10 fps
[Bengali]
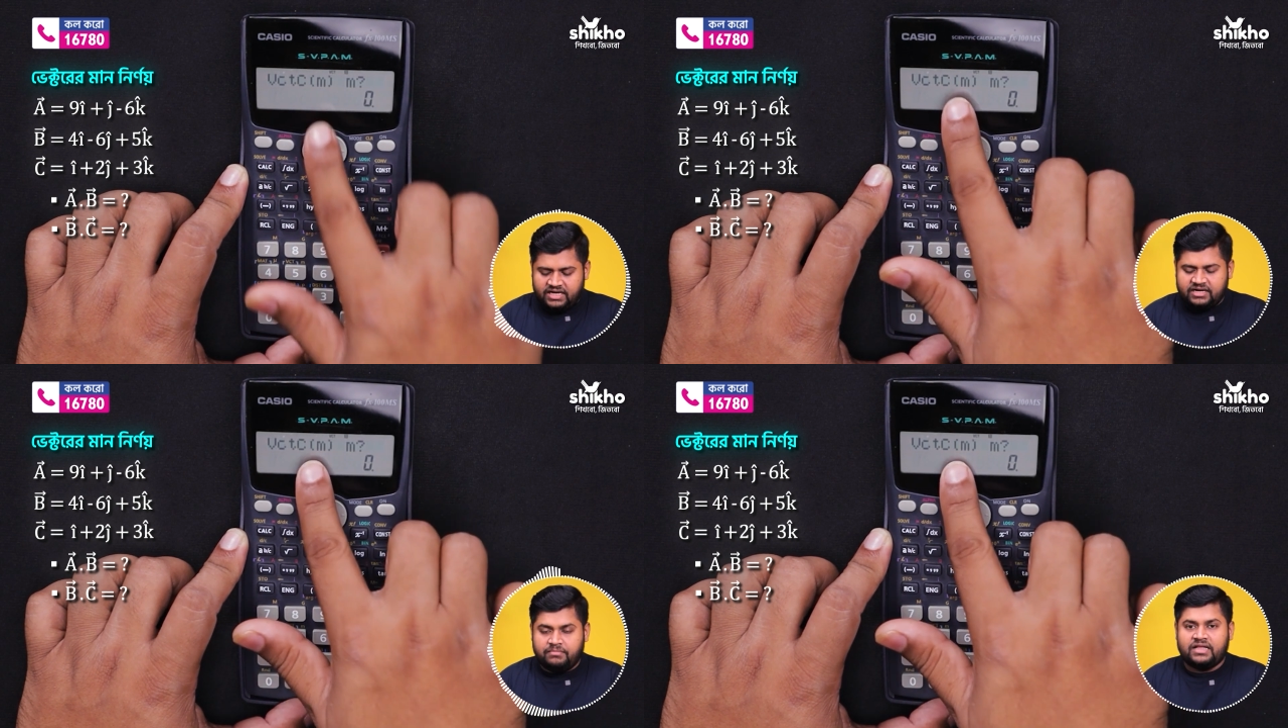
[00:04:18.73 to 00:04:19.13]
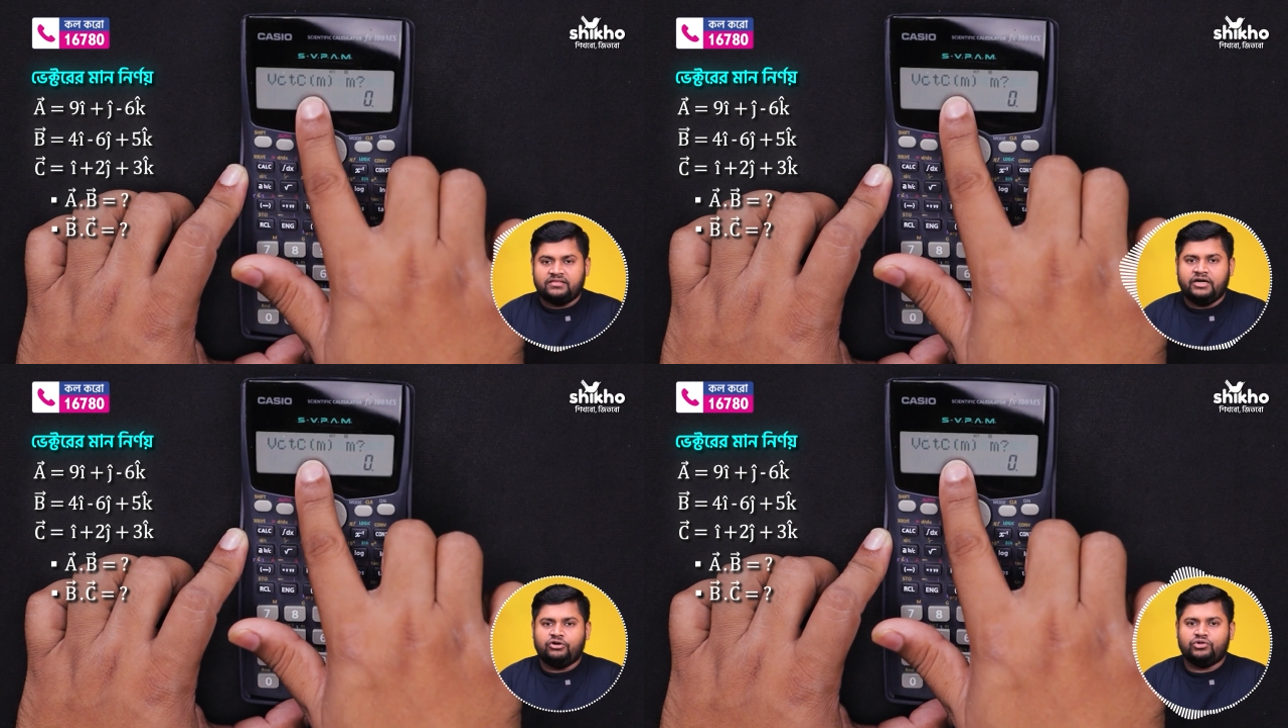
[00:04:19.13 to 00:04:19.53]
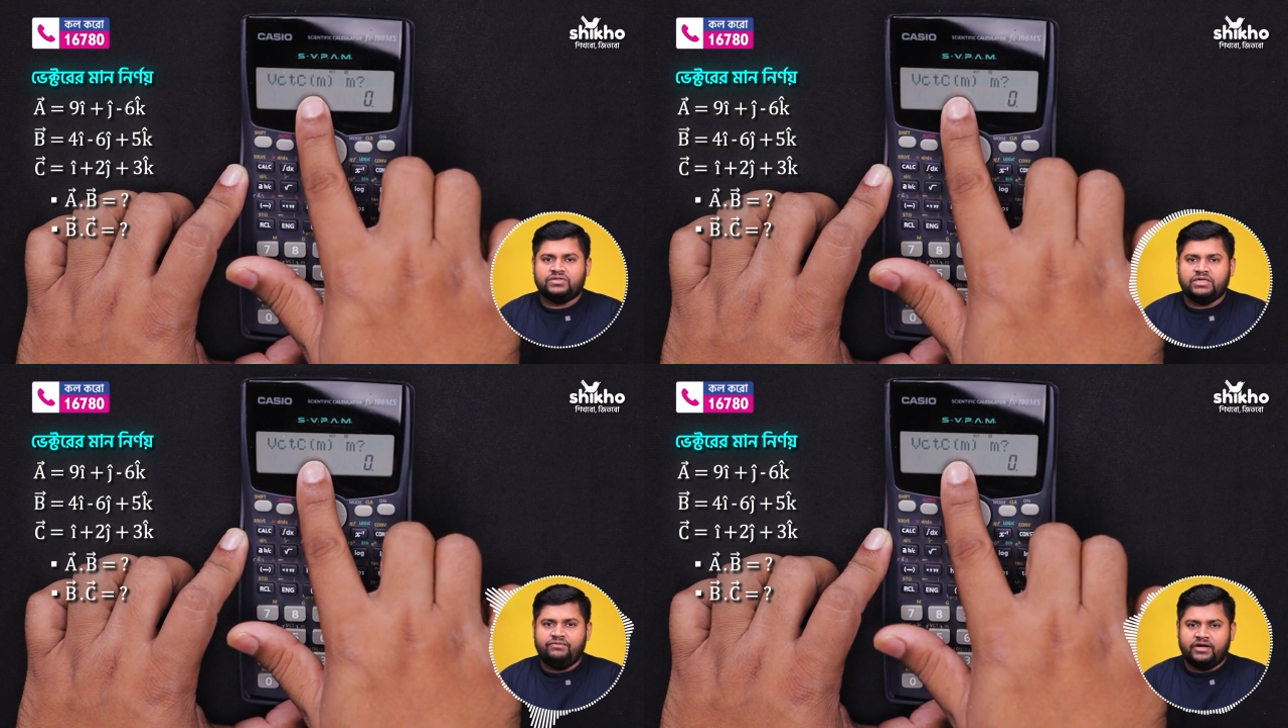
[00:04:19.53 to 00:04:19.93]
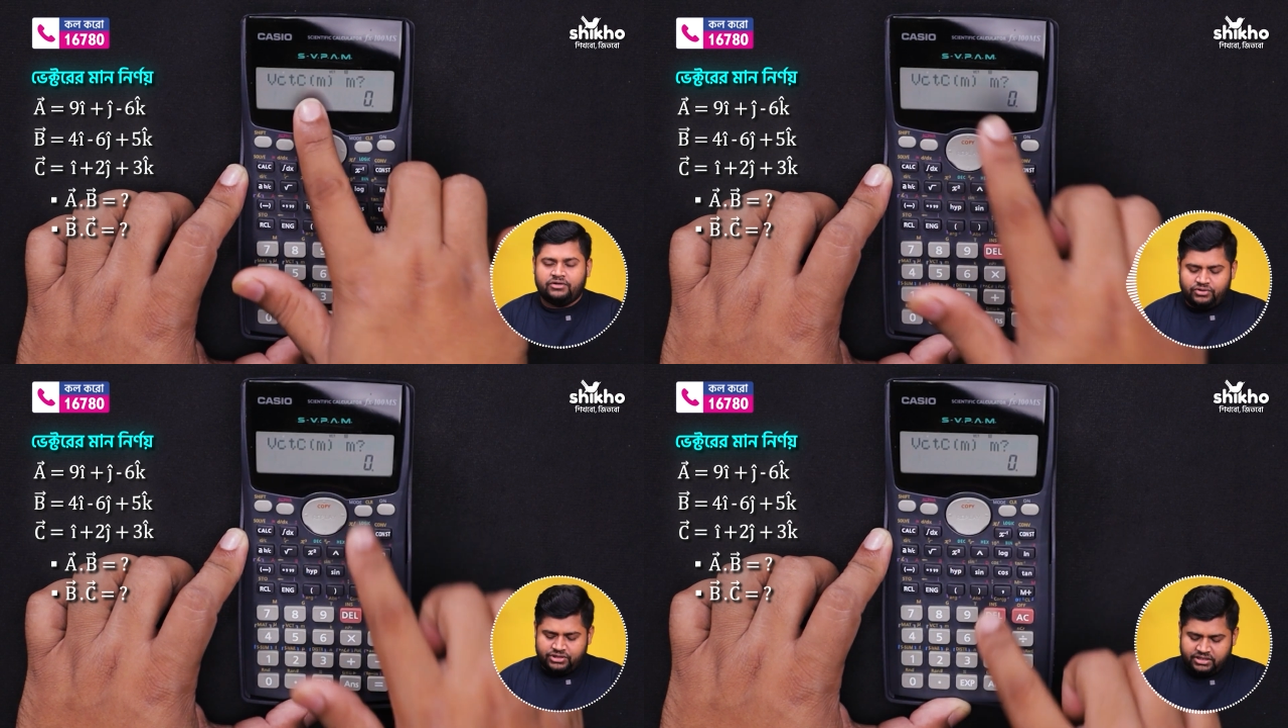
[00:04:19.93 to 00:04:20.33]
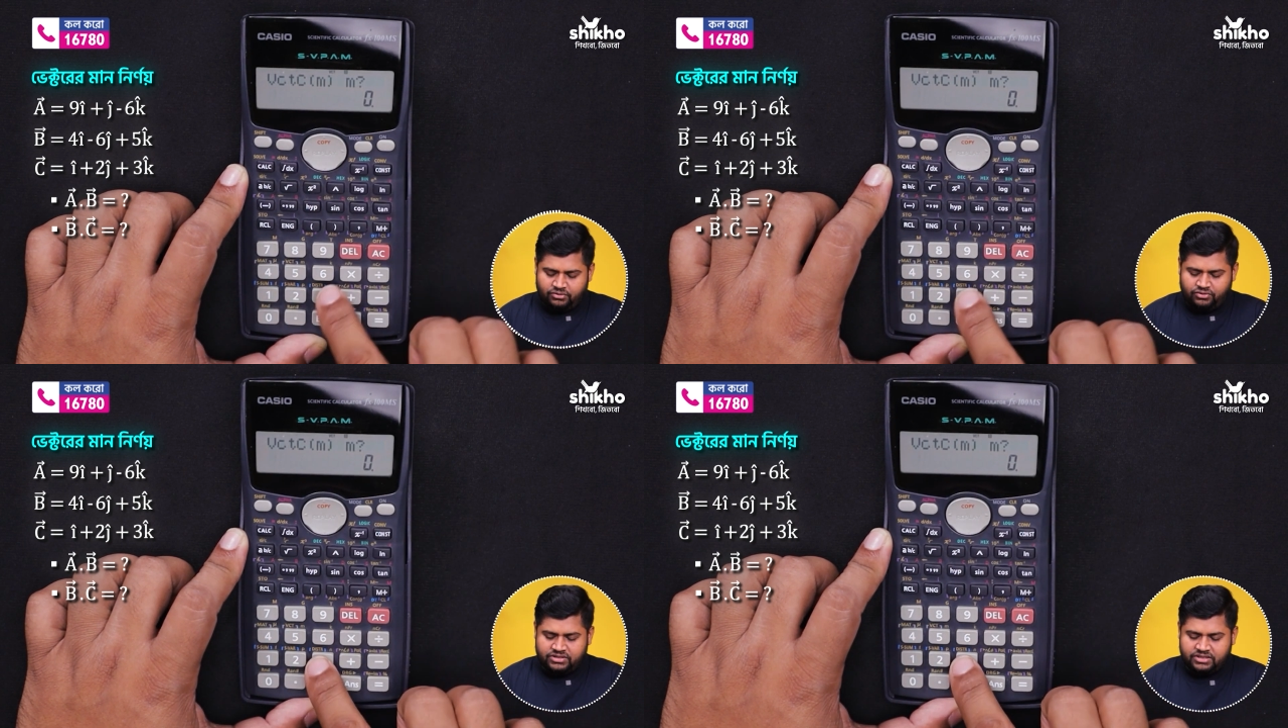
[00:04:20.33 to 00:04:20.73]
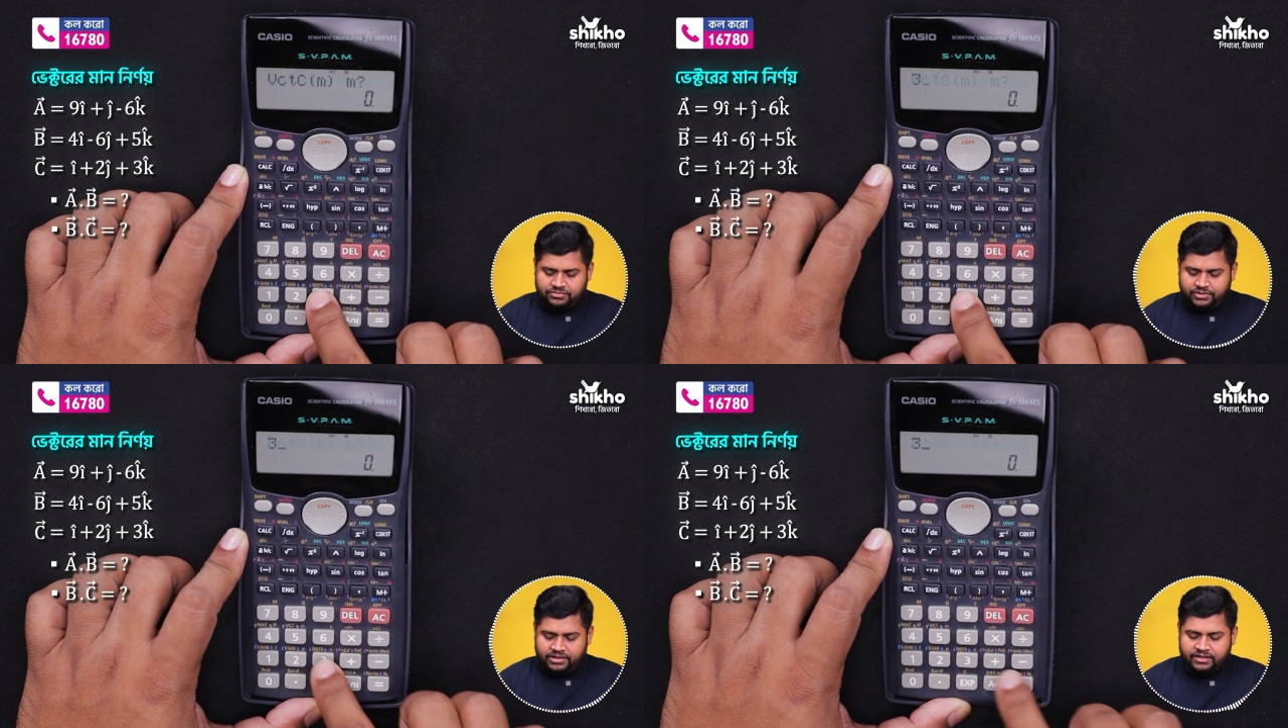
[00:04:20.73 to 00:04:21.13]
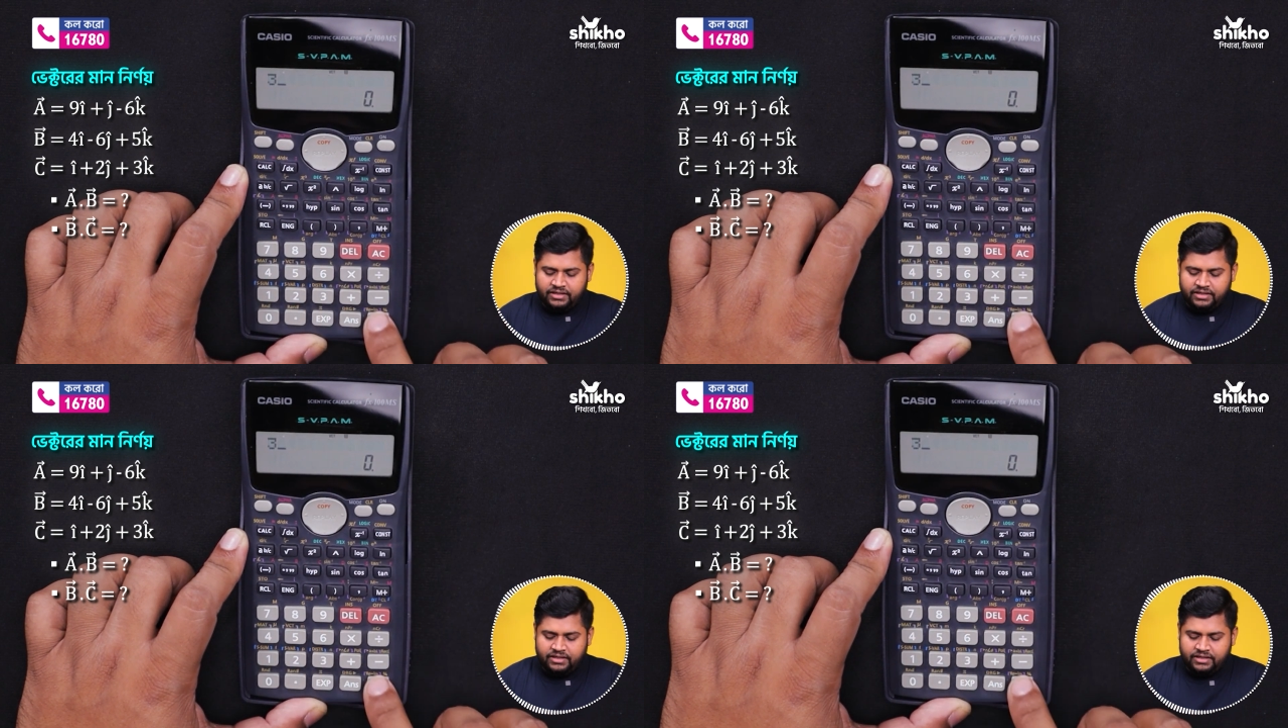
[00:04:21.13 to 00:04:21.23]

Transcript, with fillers: এটা মাত্রাগত সি ভেক্টর সেটাও হচ্ছে থ্রি